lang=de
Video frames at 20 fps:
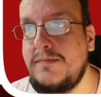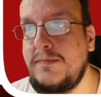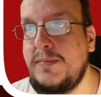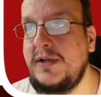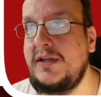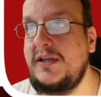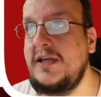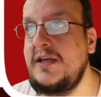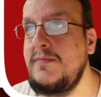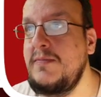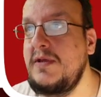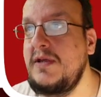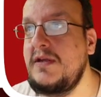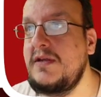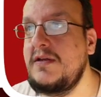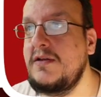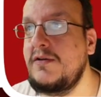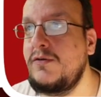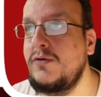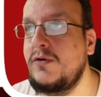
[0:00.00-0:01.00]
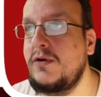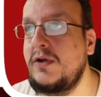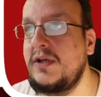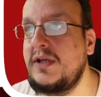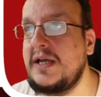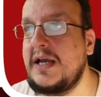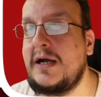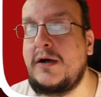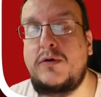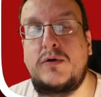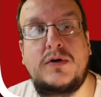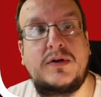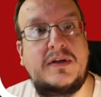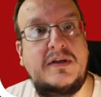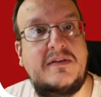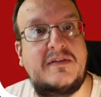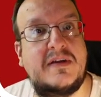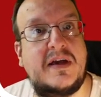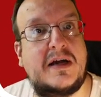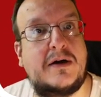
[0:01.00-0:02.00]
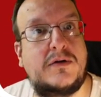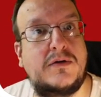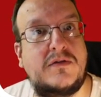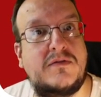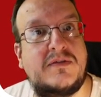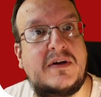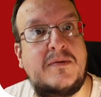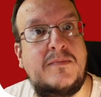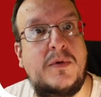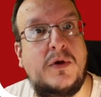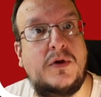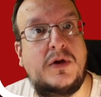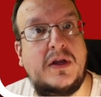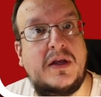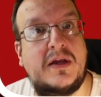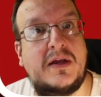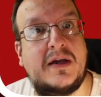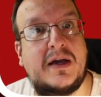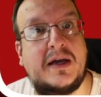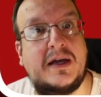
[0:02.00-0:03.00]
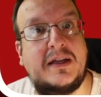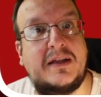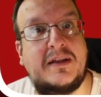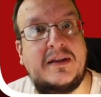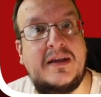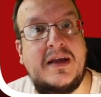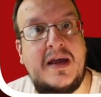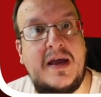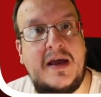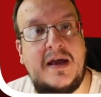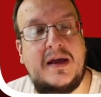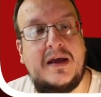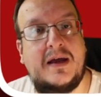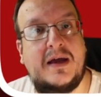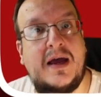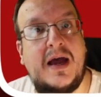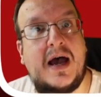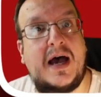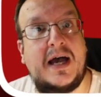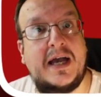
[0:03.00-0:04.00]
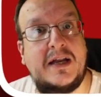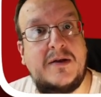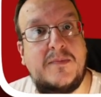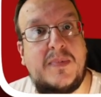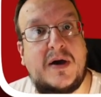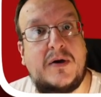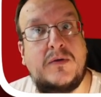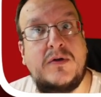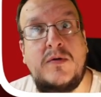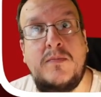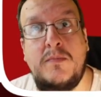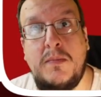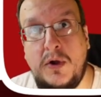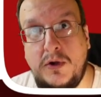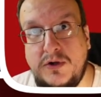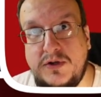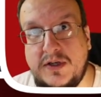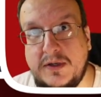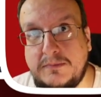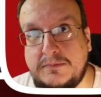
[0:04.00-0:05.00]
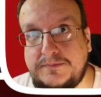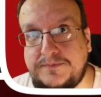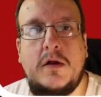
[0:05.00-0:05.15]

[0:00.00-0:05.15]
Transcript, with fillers: bei dem ich natürlich auch diese Auswahlmöglichkeiten äh, einbauen möchte.